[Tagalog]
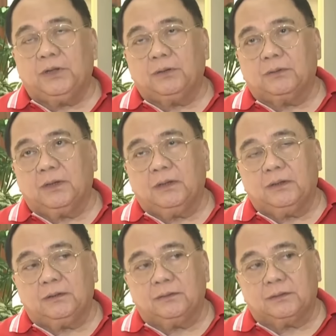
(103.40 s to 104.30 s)
Meron tayo
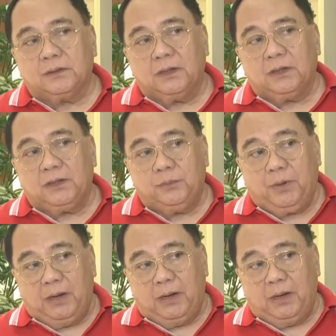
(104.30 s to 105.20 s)
dito sa
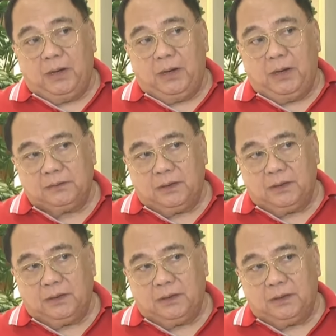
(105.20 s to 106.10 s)
iba, ano, sa
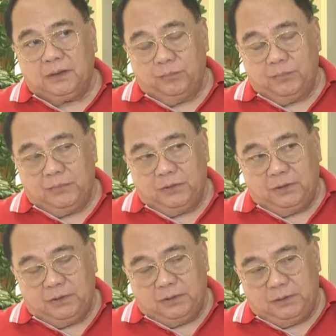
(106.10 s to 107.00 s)

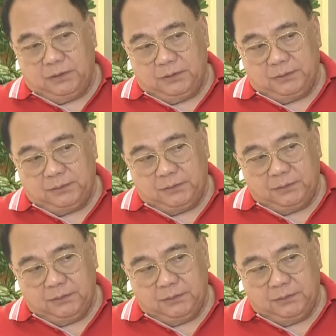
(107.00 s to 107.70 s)
uh,